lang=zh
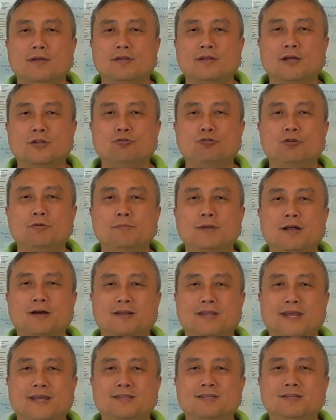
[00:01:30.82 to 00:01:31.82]
那对于比
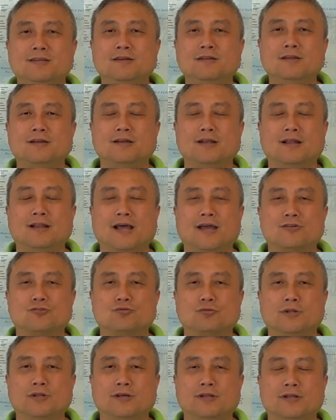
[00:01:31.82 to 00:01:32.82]
较年轻的人来
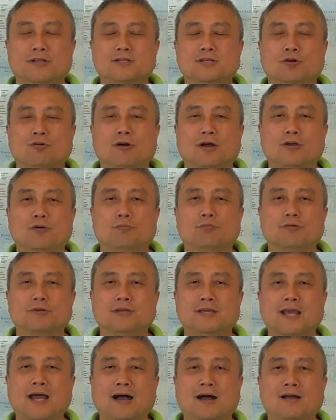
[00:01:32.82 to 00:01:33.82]
说呢，那情况又不
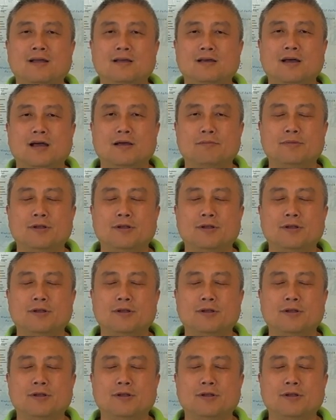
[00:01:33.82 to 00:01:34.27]
一样啊。